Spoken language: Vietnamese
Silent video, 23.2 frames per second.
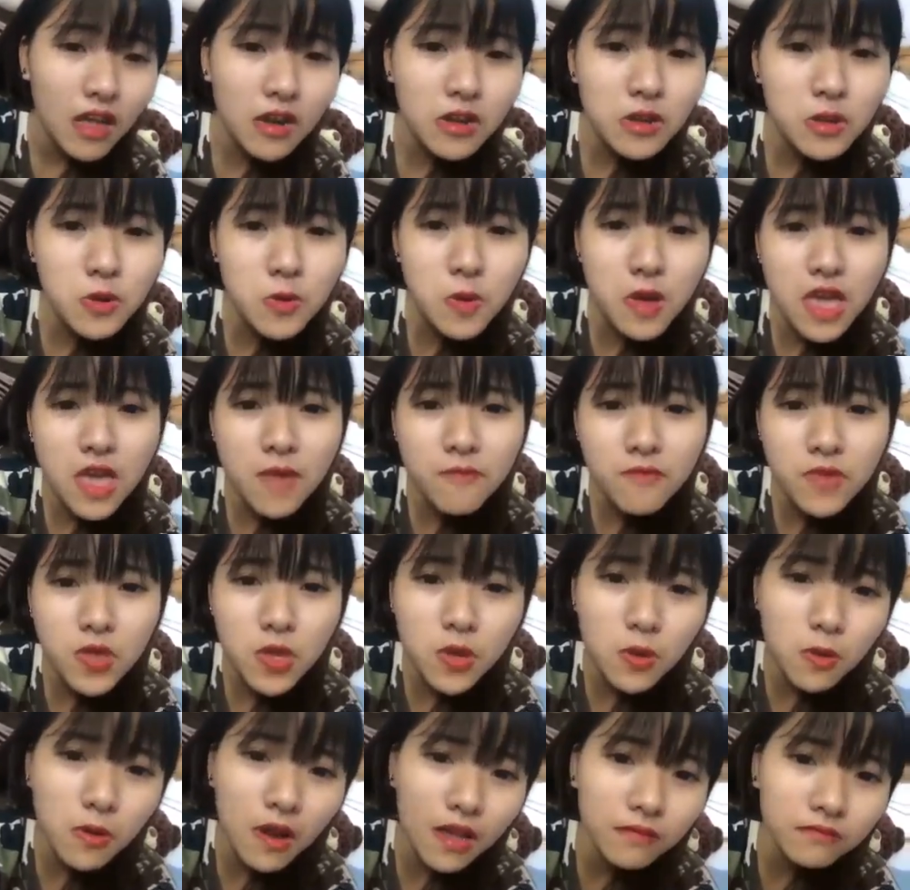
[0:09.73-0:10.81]
anh yêu em
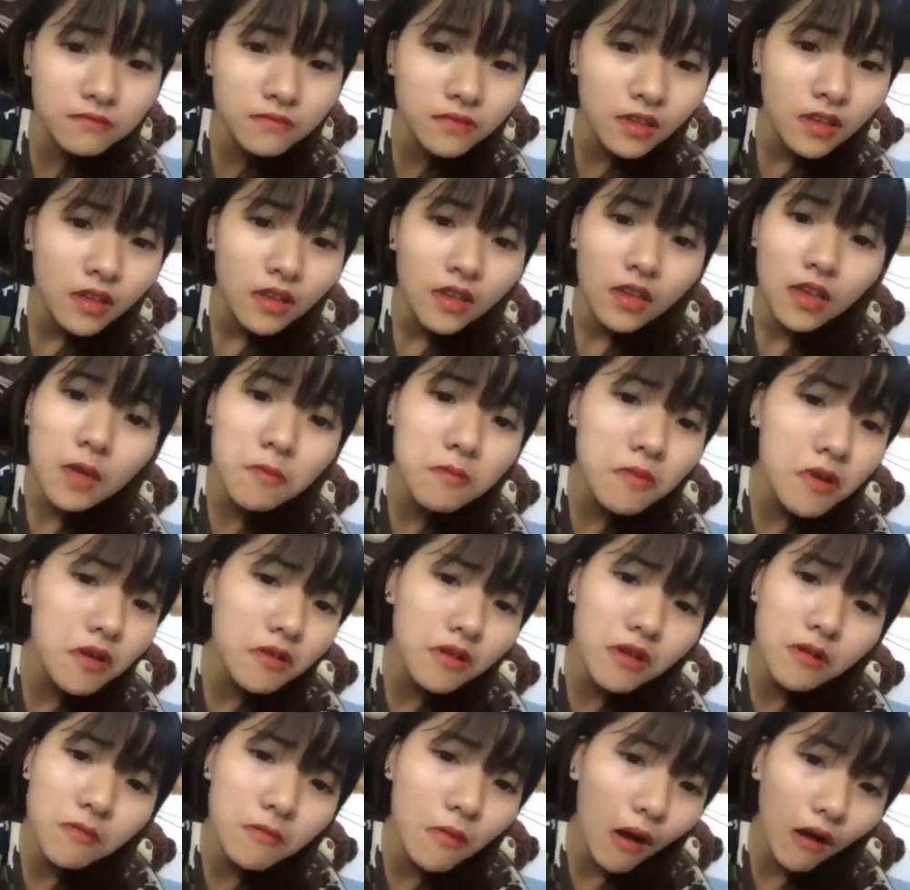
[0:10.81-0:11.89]
nhiều lắm Em
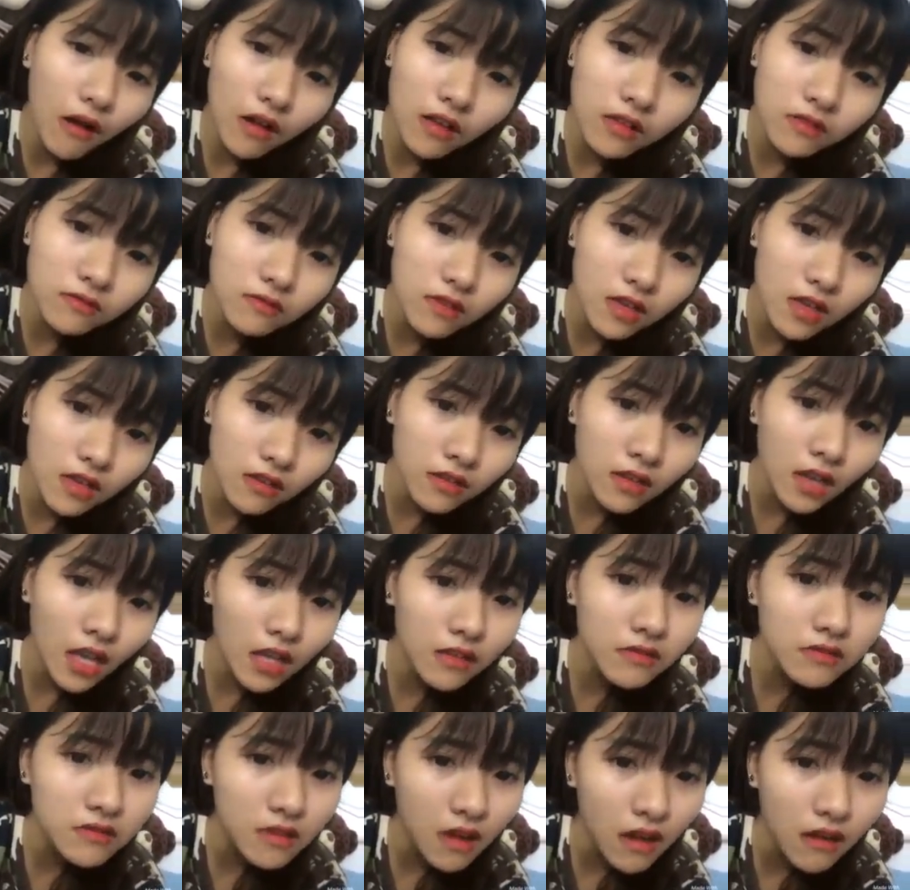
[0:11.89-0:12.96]
mơ đừng bỏ anh nghe
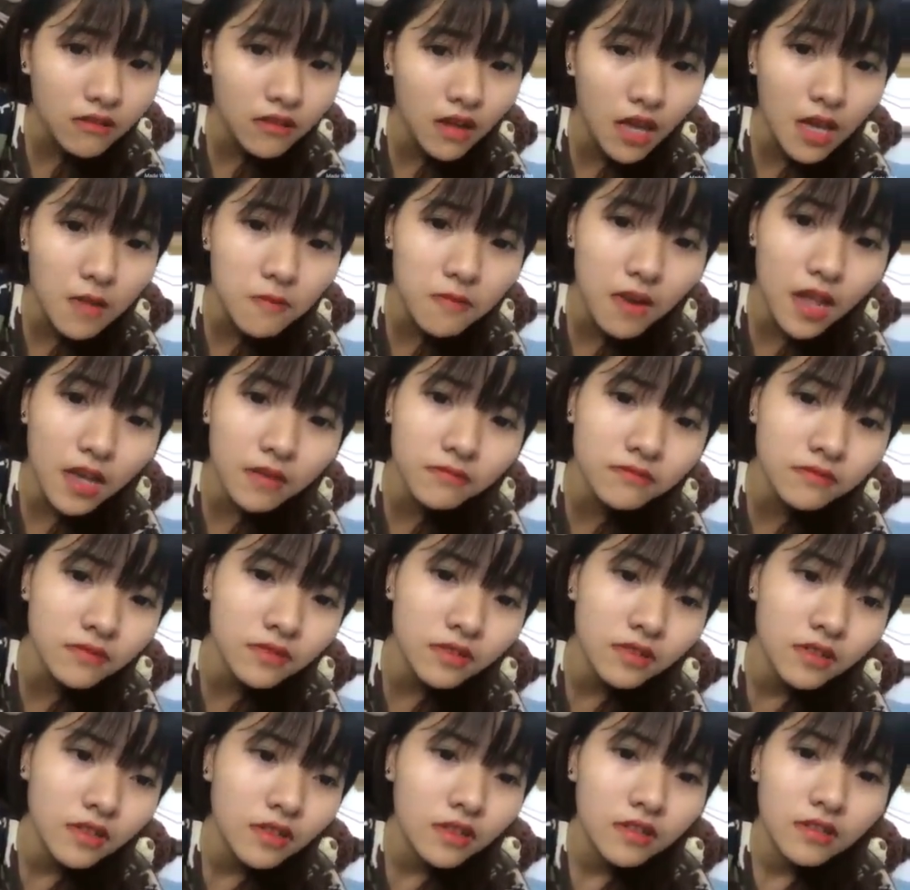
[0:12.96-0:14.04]
Anh cần em lắm
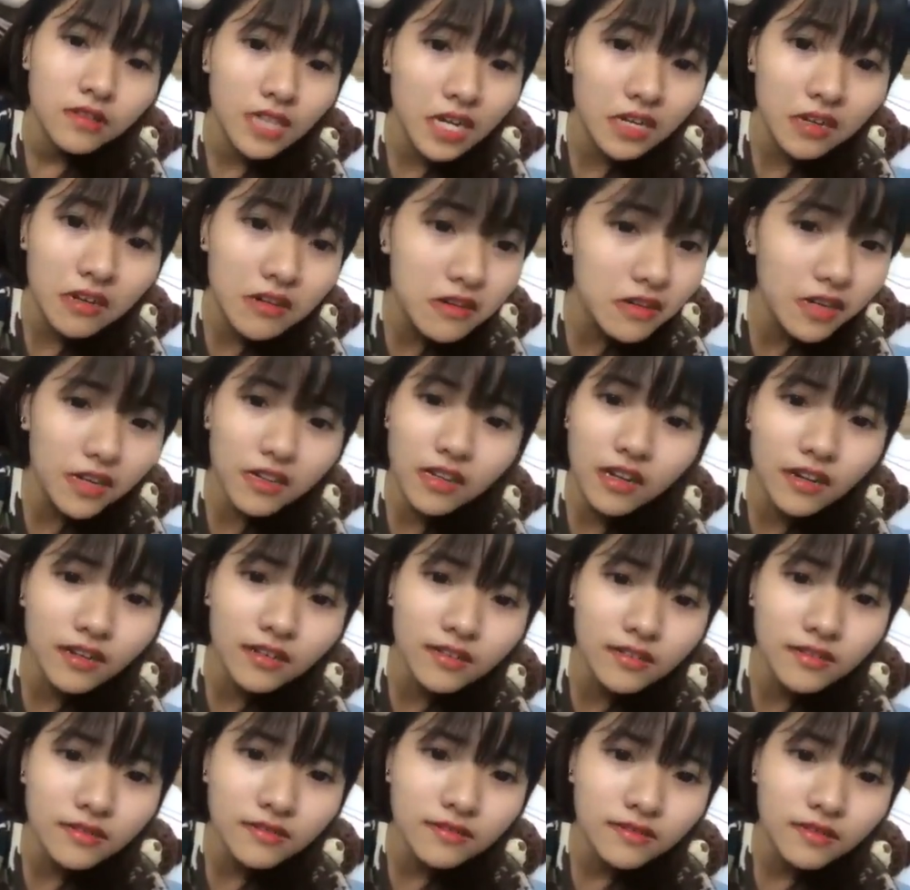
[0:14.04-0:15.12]
Các thứ các
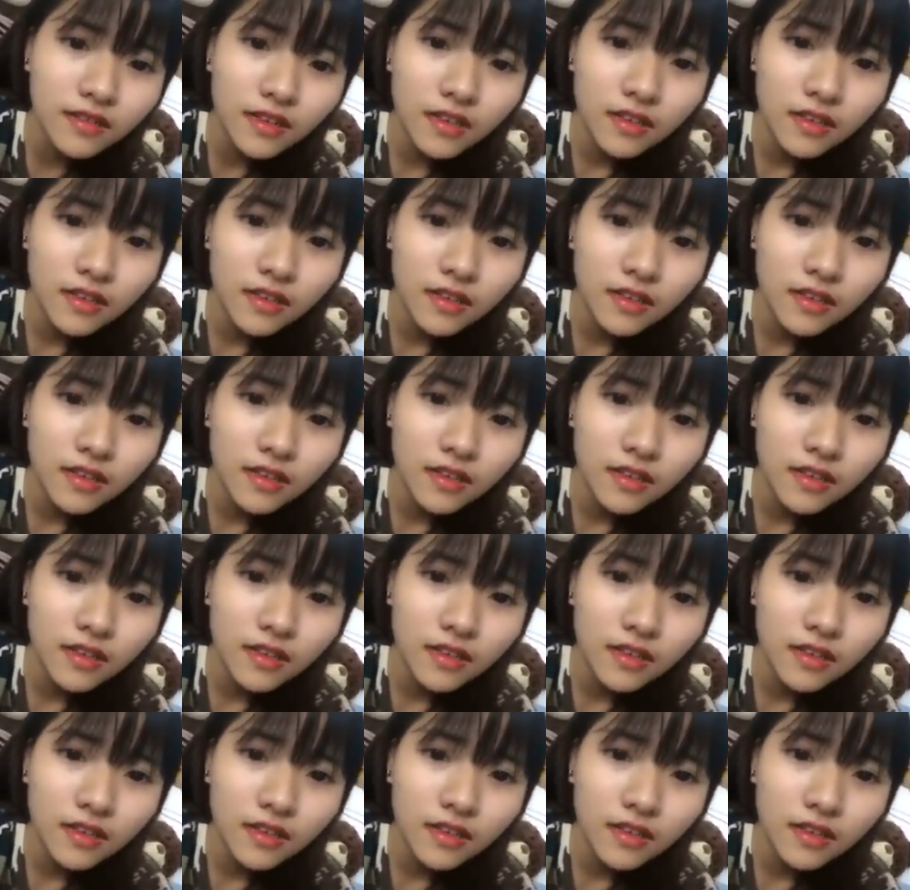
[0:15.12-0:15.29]
thứ